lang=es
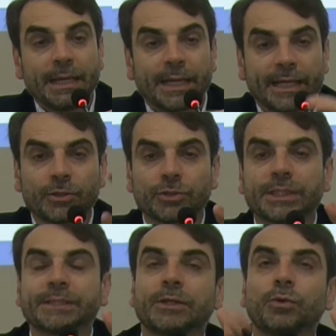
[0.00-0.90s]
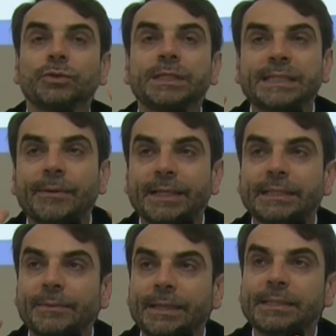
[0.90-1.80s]
Entonces, Justicia
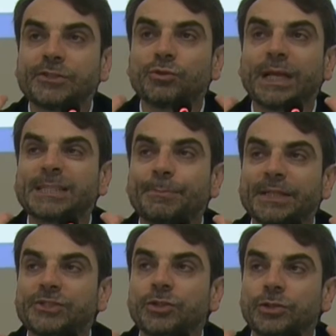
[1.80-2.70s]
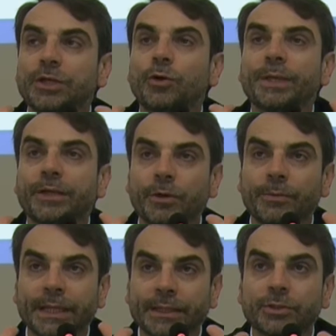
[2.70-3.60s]
2020 es una expresión de gobierno
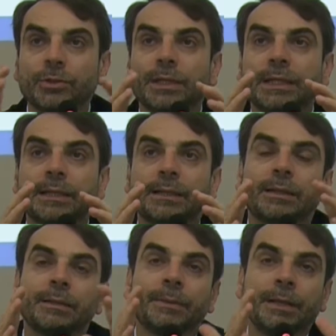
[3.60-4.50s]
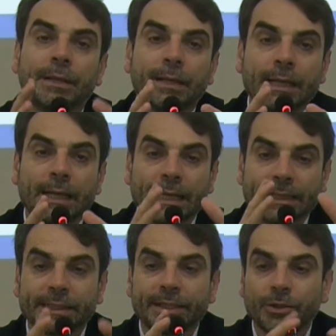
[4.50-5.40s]
abierto. El la
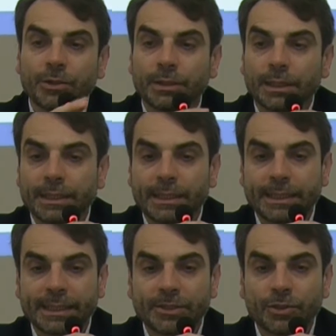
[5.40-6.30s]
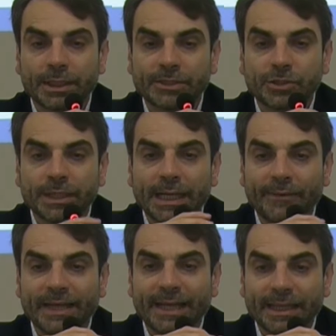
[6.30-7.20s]
anterior eh, gestión nacional
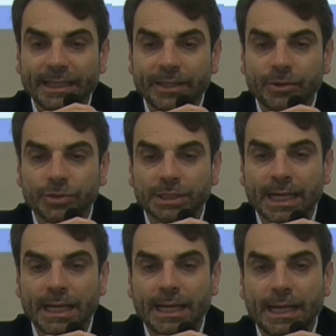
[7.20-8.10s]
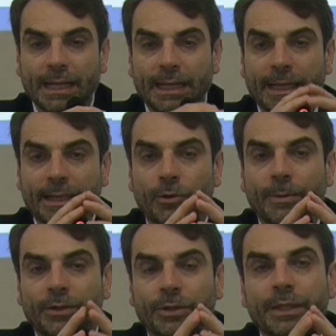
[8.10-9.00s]
había adherido ya a los
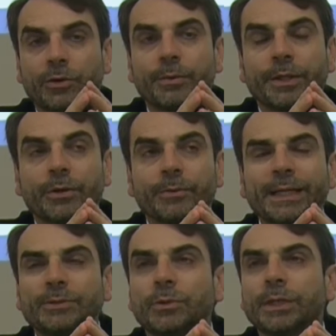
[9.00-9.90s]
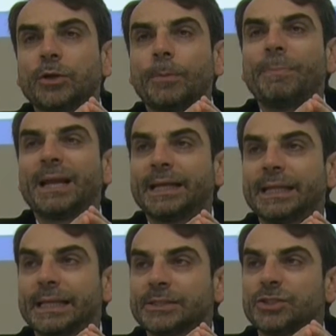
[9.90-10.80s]
valores del gobierno abierto, aunque los planes
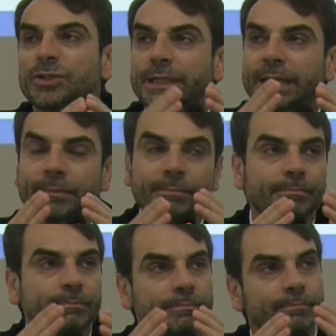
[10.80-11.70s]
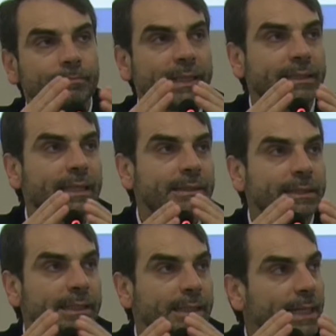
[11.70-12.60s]
de acción eran
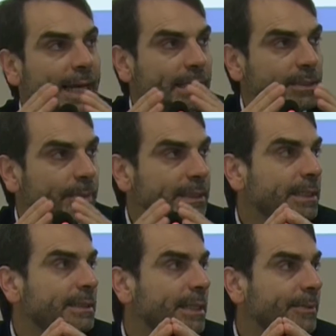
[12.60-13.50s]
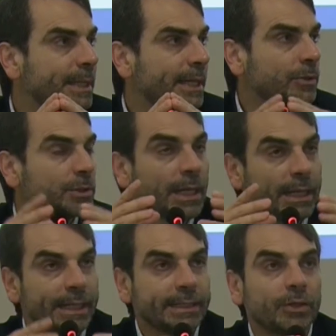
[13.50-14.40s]
bastante light, bastante livianos.
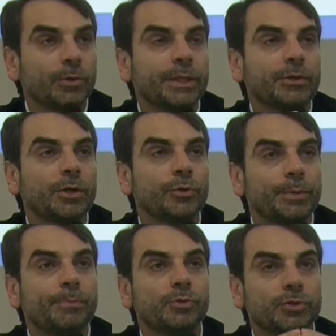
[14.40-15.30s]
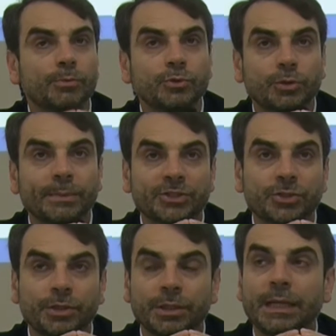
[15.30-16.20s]
Este gobierno le dio un impulso mucho
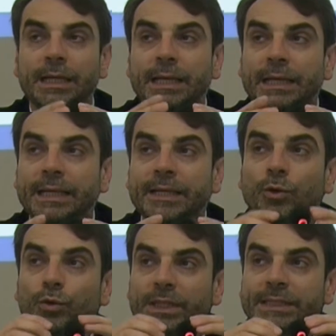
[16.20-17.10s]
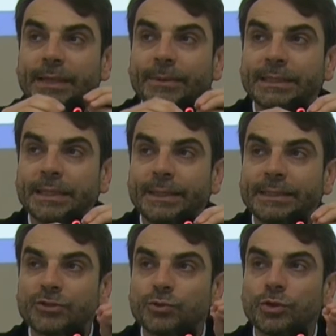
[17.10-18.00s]
mayor y Justicia
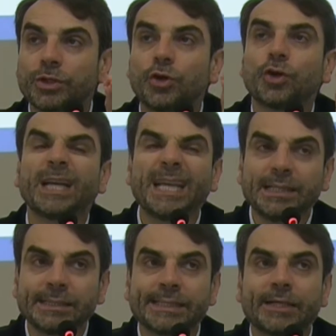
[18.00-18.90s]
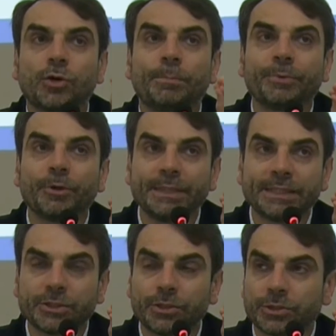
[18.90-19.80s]
2020 es uno de los 15
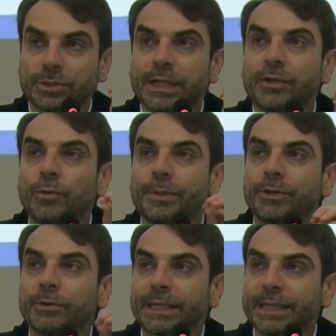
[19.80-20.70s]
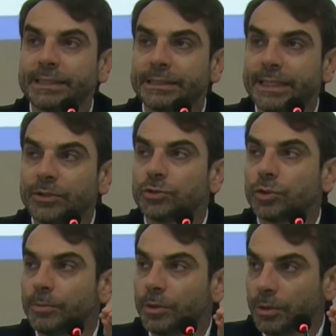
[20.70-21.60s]
compromisos que el gobierno argentino
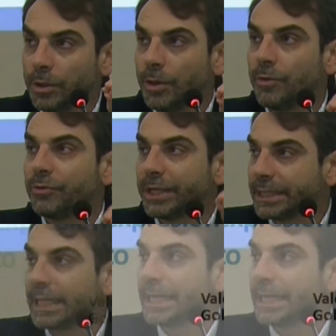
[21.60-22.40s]
tomó frente a la